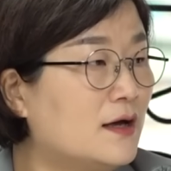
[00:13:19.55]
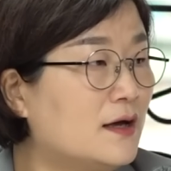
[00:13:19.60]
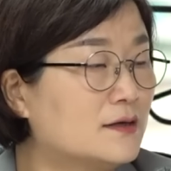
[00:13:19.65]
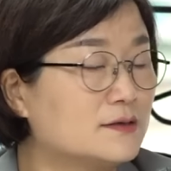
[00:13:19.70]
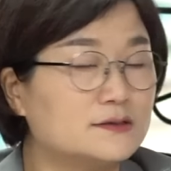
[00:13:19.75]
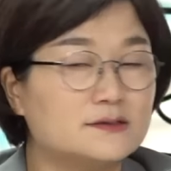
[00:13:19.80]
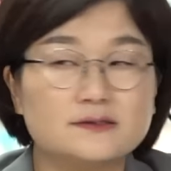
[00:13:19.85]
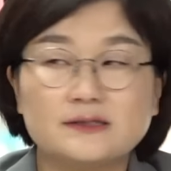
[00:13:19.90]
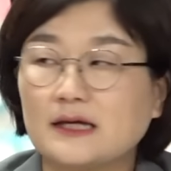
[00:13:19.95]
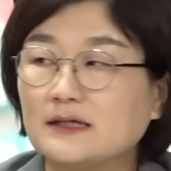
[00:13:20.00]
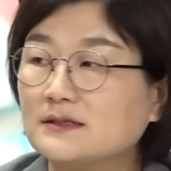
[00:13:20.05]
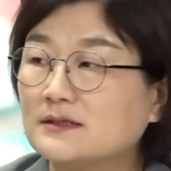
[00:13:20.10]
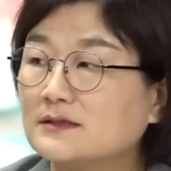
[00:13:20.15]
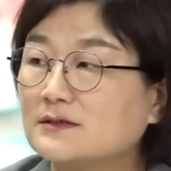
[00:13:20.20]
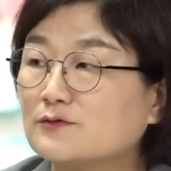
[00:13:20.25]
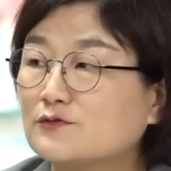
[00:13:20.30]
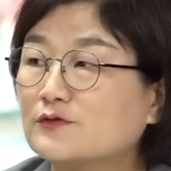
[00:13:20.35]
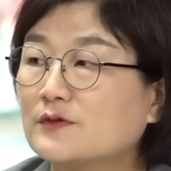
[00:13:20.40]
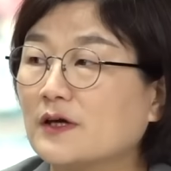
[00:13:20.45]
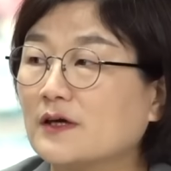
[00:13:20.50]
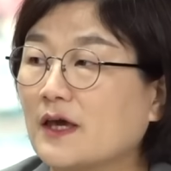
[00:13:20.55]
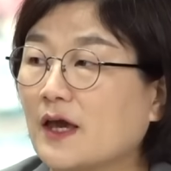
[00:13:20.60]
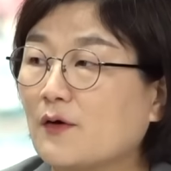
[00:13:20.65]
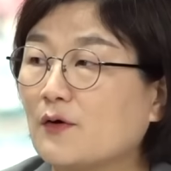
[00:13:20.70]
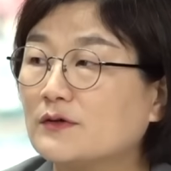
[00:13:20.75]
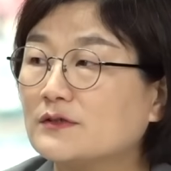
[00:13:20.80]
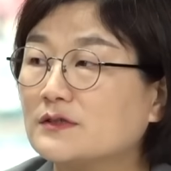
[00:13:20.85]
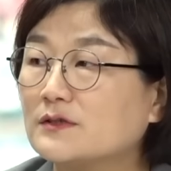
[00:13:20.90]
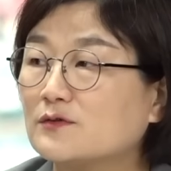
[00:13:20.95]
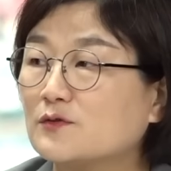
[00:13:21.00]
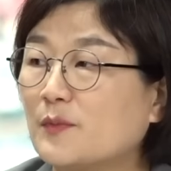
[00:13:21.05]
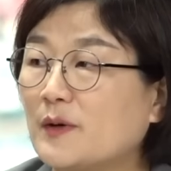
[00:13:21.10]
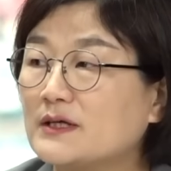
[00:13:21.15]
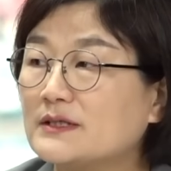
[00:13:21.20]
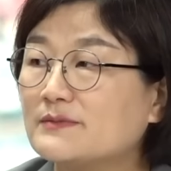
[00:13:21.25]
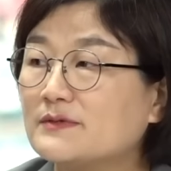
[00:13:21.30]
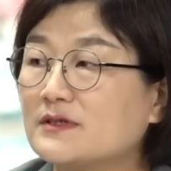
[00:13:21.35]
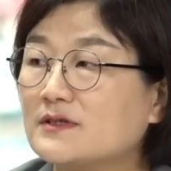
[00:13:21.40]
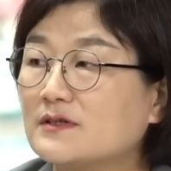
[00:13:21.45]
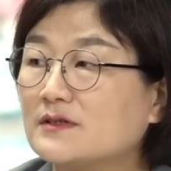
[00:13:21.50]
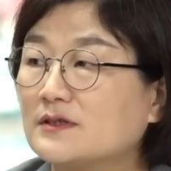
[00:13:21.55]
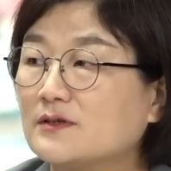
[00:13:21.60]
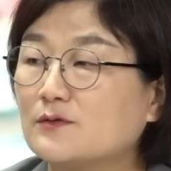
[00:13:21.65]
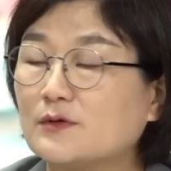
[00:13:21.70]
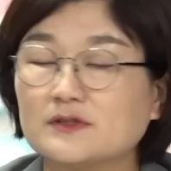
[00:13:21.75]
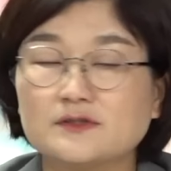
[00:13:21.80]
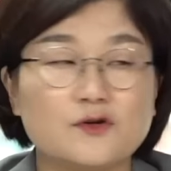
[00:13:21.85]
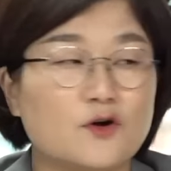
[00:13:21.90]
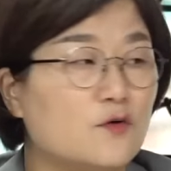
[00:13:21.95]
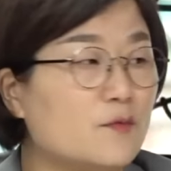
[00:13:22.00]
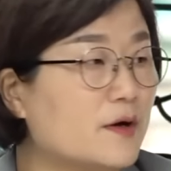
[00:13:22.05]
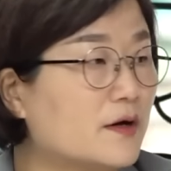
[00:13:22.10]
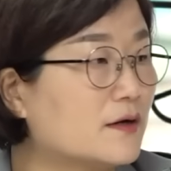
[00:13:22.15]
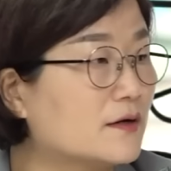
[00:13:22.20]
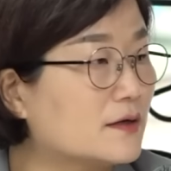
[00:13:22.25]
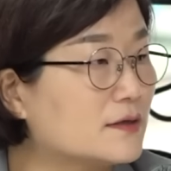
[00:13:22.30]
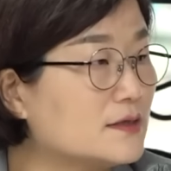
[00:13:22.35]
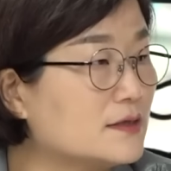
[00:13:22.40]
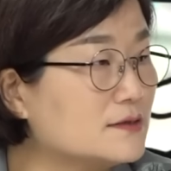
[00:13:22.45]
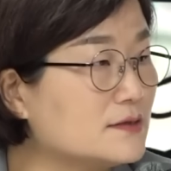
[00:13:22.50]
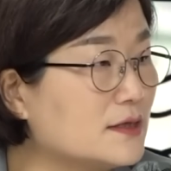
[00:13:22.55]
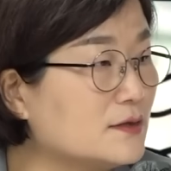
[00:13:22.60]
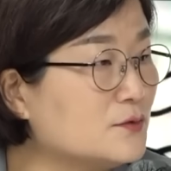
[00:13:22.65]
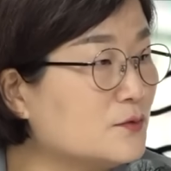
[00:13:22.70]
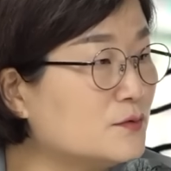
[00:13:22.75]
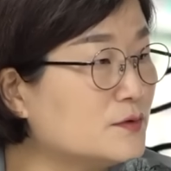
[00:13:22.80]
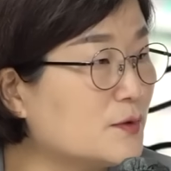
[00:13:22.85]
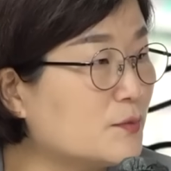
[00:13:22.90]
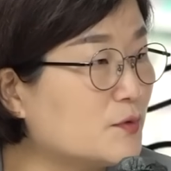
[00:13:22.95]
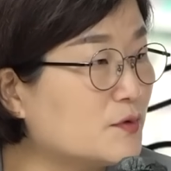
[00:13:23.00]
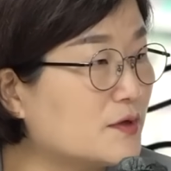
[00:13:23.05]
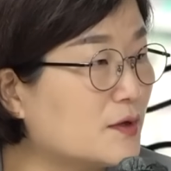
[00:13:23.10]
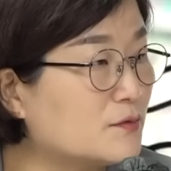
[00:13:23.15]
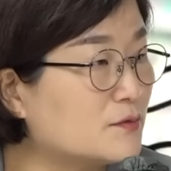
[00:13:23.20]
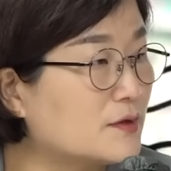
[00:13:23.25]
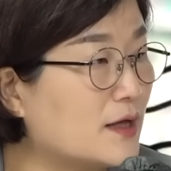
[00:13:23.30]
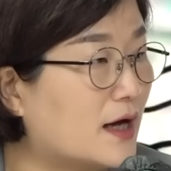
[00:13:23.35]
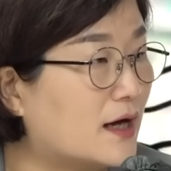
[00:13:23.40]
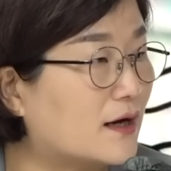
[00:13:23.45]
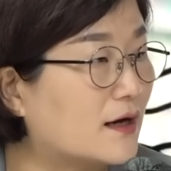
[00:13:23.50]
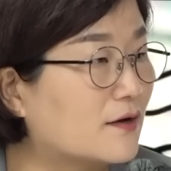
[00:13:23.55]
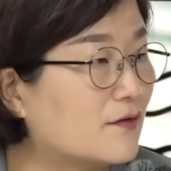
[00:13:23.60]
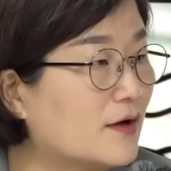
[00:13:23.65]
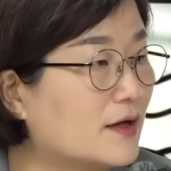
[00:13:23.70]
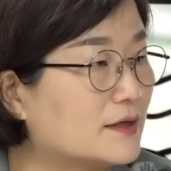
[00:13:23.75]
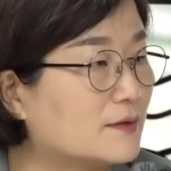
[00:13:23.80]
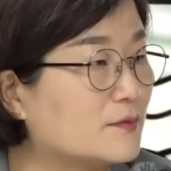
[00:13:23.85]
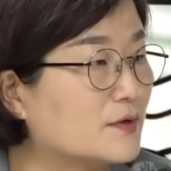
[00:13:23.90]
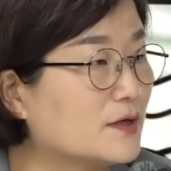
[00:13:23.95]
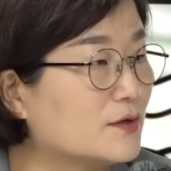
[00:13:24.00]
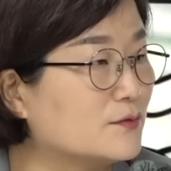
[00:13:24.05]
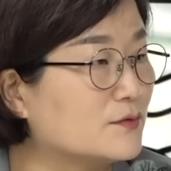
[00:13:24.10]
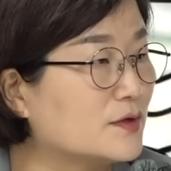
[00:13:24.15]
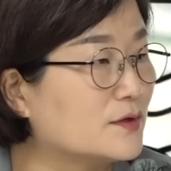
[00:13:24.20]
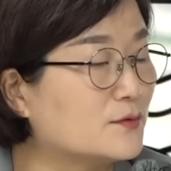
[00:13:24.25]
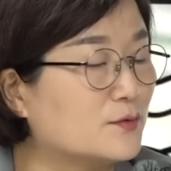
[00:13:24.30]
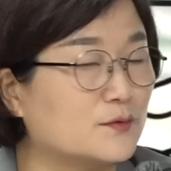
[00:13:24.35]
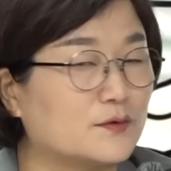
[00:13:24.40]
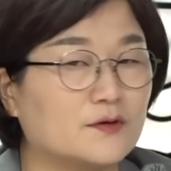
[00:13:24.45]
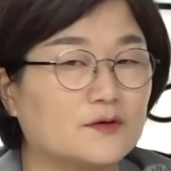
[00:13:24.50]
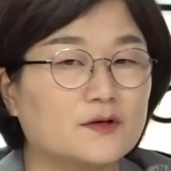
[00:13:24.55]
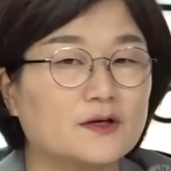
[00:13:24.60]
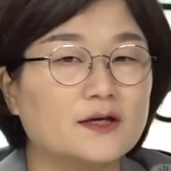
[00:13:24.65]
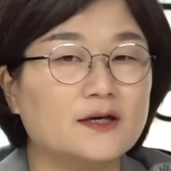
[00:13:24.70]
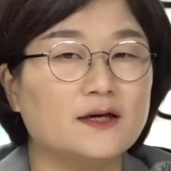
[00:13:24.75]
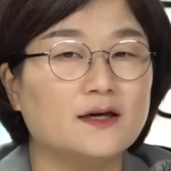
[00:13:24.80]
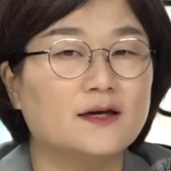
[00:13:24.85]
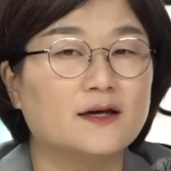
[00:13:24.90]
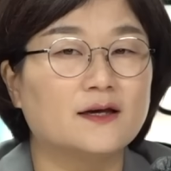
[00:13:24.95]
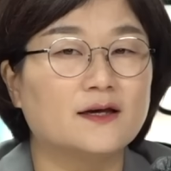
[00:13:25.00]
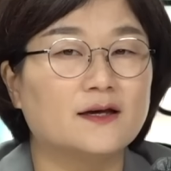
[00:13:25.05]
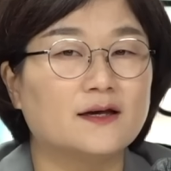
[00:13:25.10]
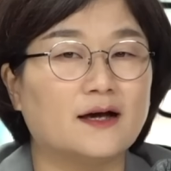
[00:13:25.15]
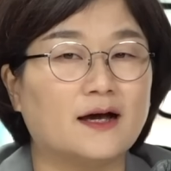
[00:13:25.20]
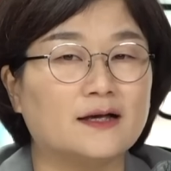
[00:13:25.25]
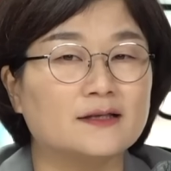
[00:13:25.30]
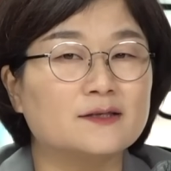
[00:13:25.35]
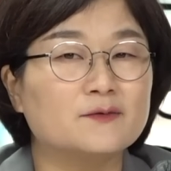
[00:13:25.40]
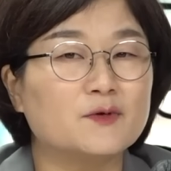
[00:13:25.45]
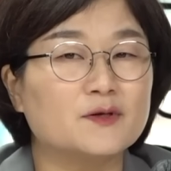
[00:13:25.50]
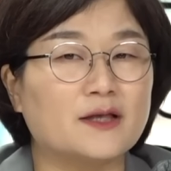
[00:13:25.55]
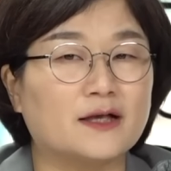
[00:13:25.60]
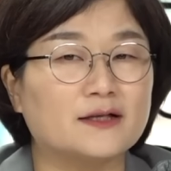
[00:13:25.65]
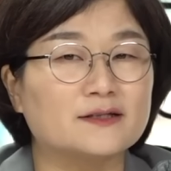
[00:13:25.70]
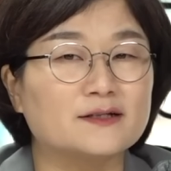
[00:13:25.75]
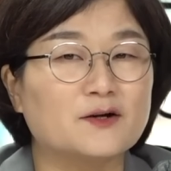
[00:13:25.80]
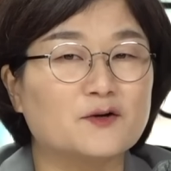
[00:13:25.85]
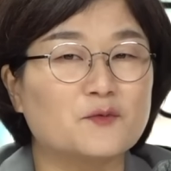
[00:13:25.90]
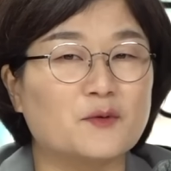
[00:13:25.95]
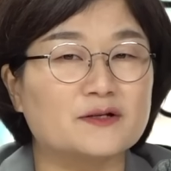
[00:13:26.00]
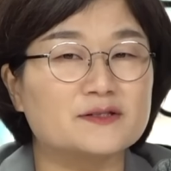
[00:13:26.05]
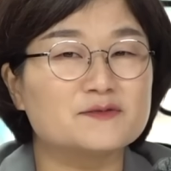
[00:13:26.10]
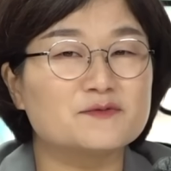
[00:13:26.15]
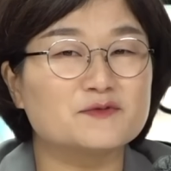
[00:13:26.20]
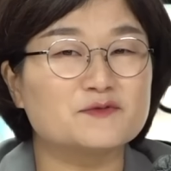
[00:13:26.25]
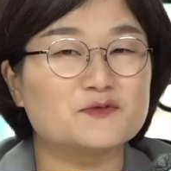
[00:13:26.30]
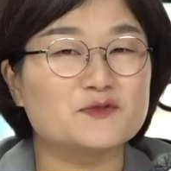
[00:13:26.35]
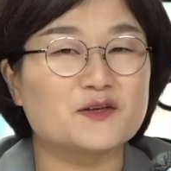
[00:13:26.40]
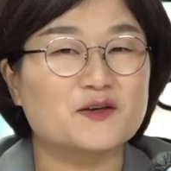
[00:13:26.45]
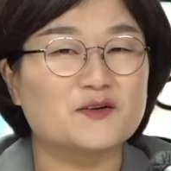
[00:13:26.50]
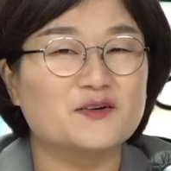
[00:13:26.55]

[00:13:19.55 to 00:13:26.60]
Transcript: 사실은 국회 개원식도 87년 이후에 처음 안간게 사실 한동훈 대표 때문에 안 간 거 아닙니까? 윤 대통령이. 뭐 아니면 아니라고 말씀해 주세요.